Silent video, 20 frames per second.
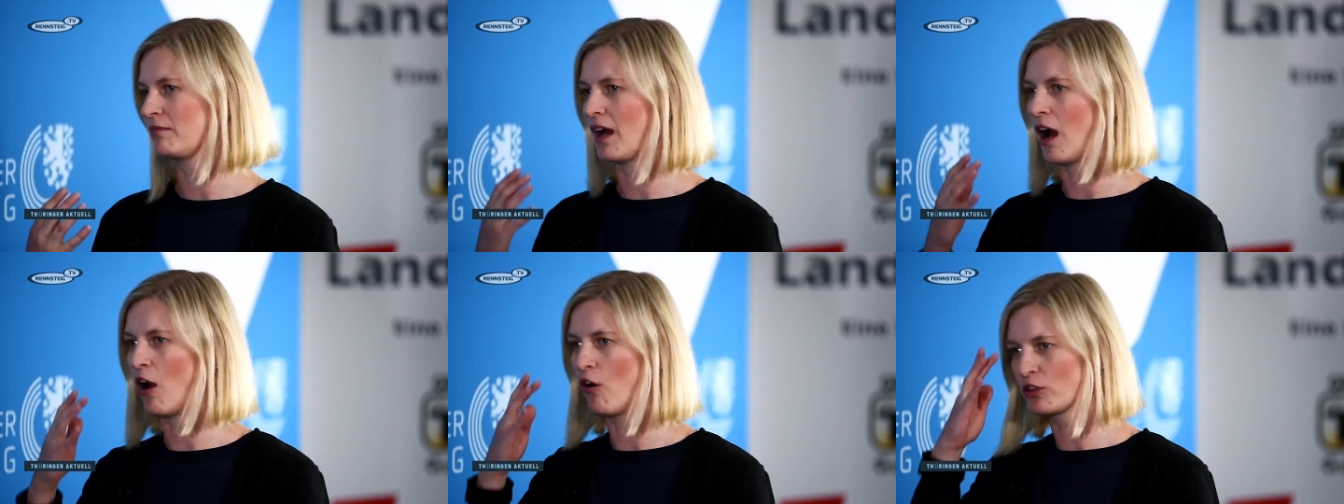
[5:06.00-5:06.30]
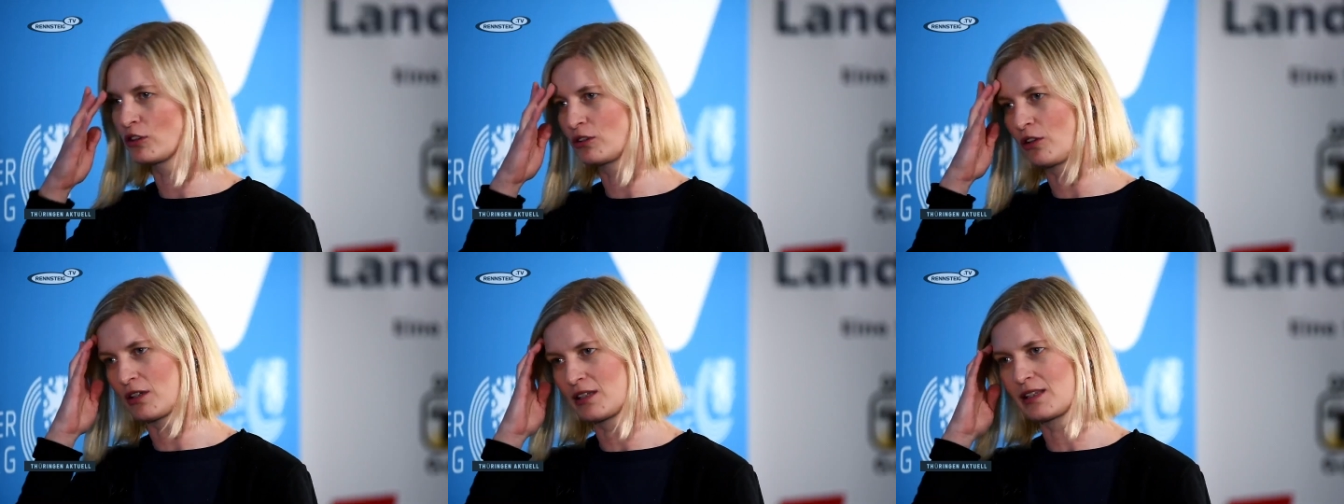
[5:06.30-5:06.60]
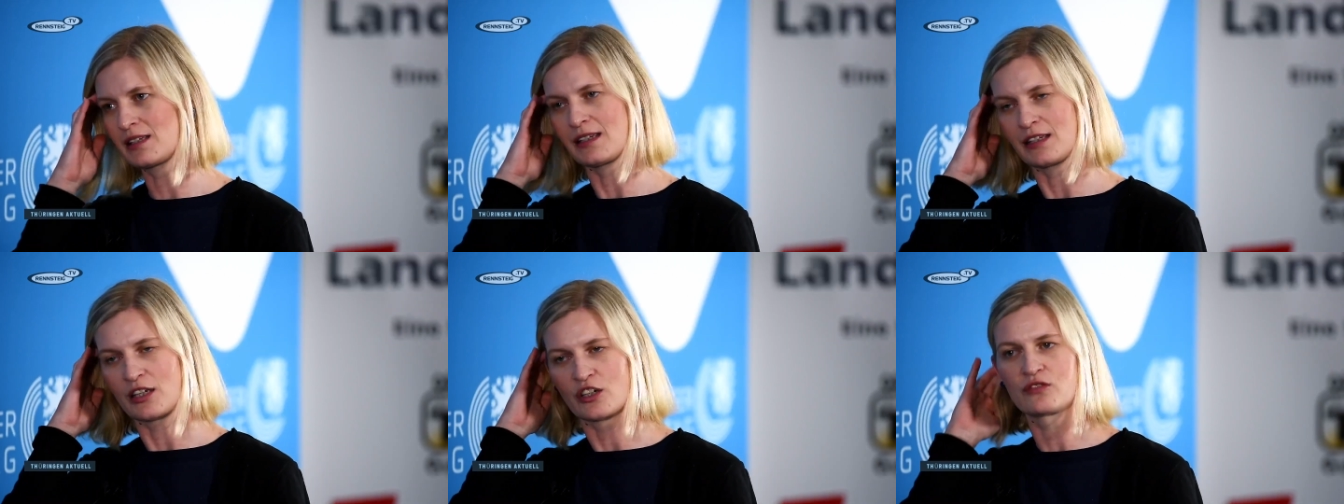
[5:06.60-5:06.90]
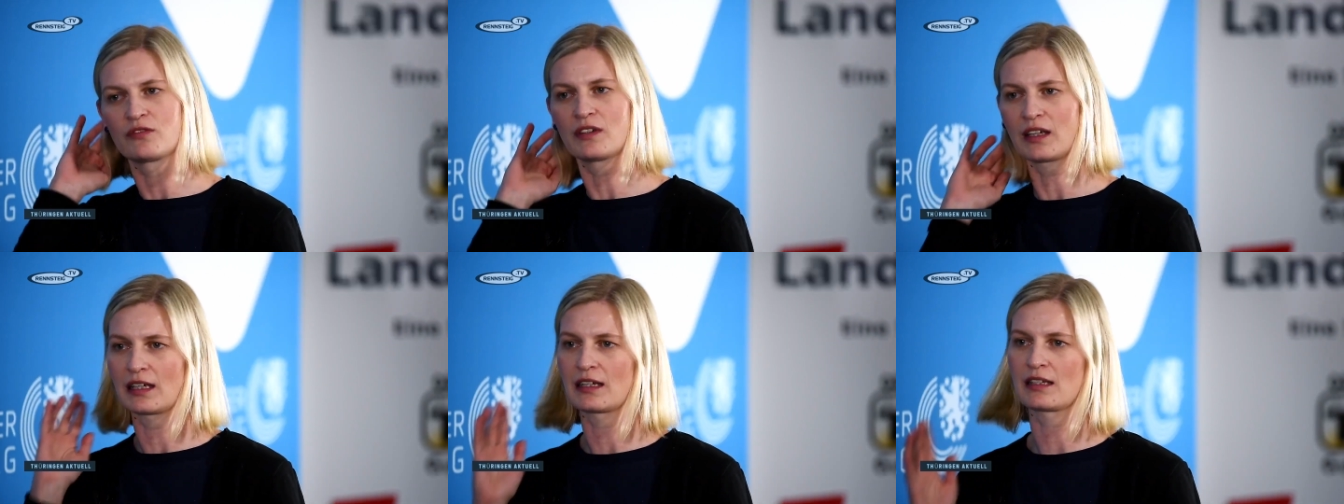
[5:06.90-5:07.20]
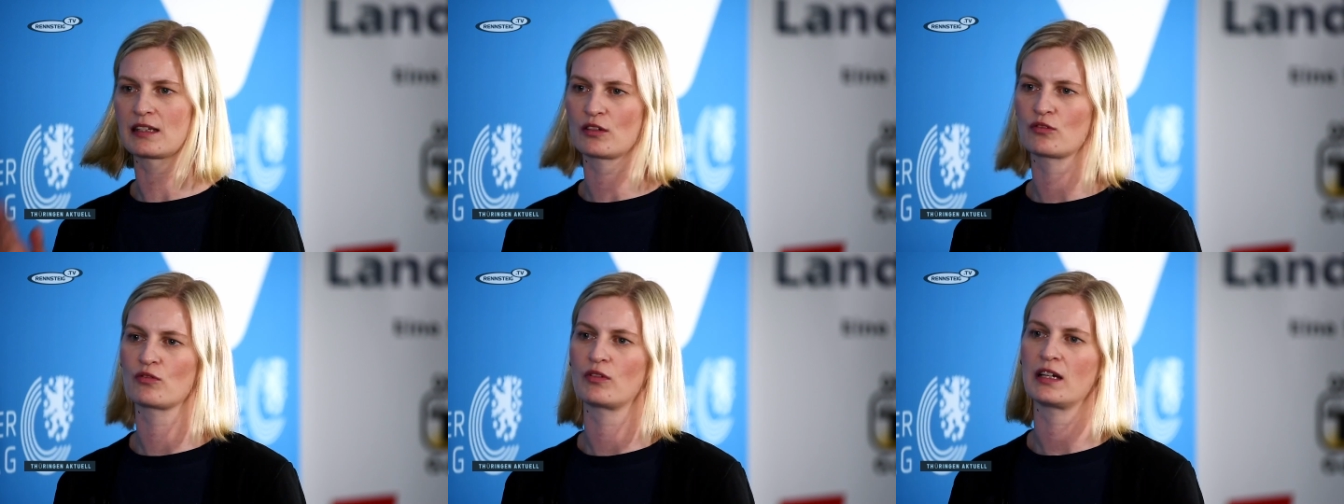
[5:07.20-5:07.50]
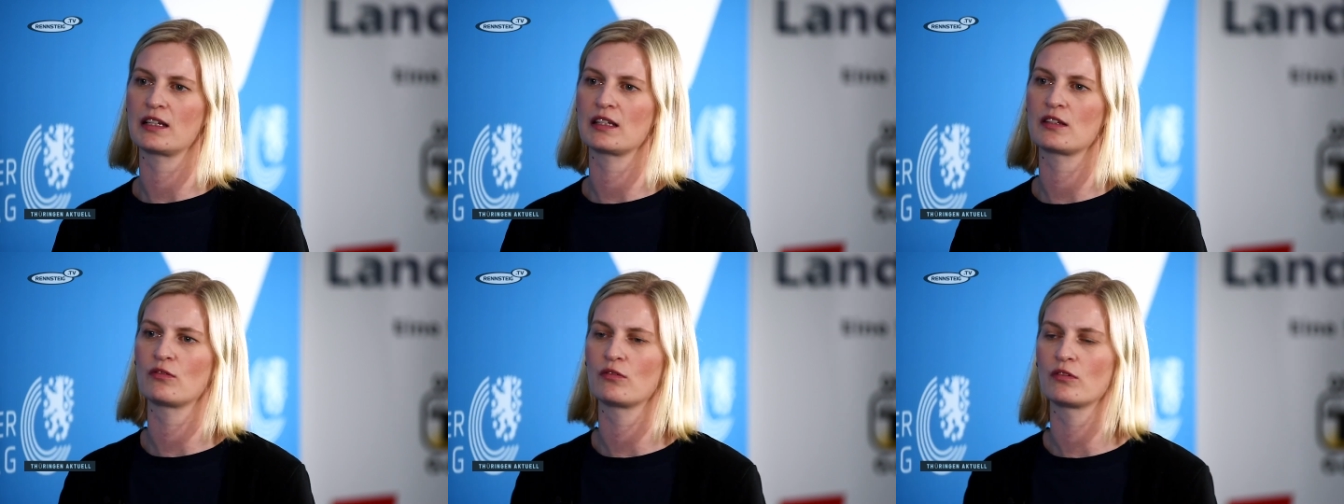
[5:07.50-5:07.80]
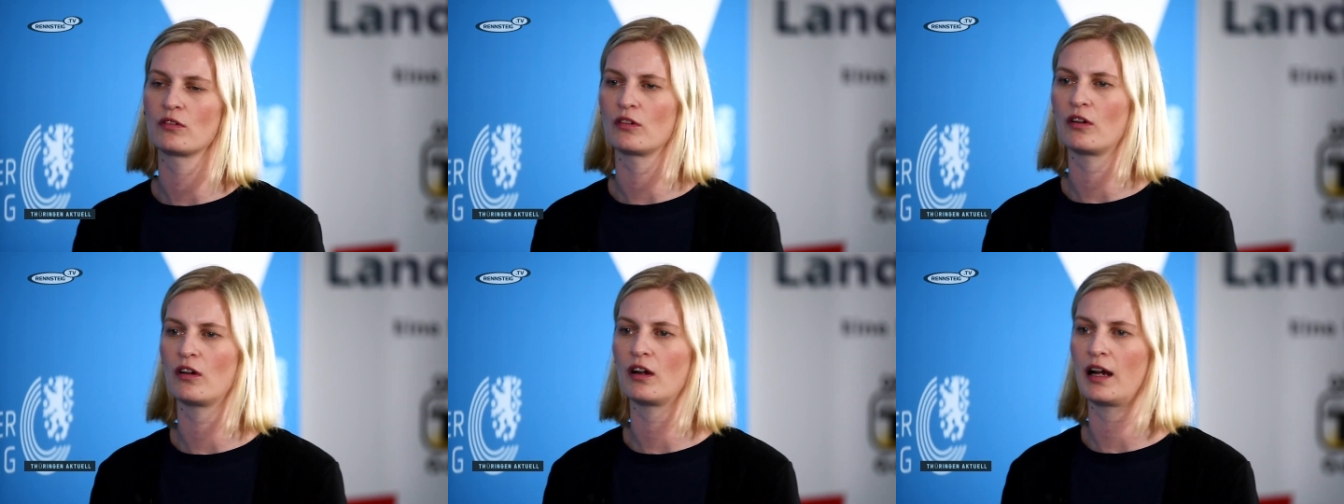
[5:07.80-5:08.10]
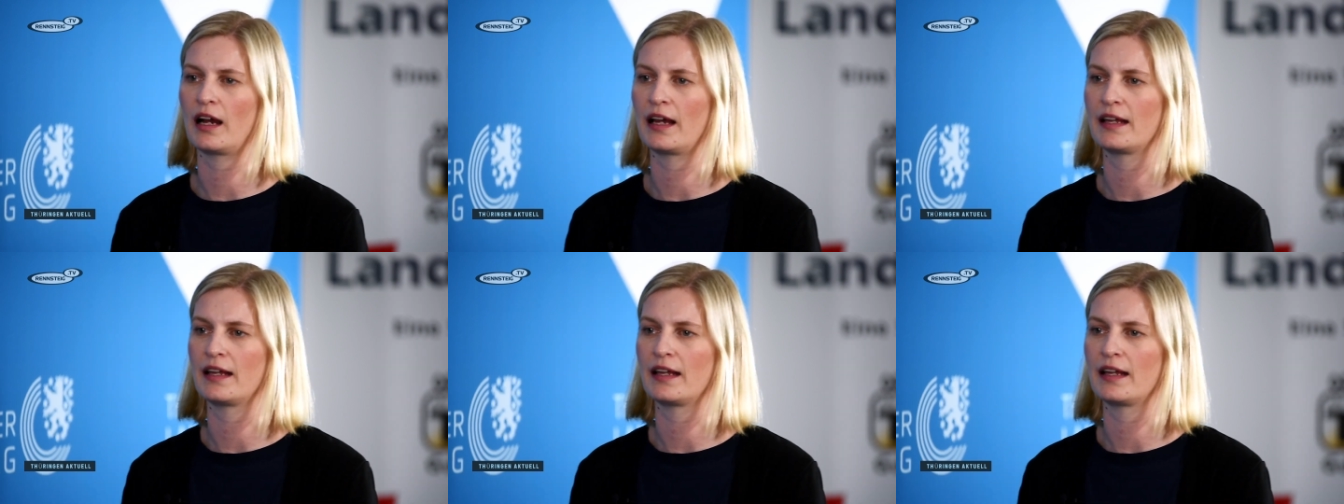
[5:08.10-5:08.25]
auch trotz dieser schwierigen Situation doch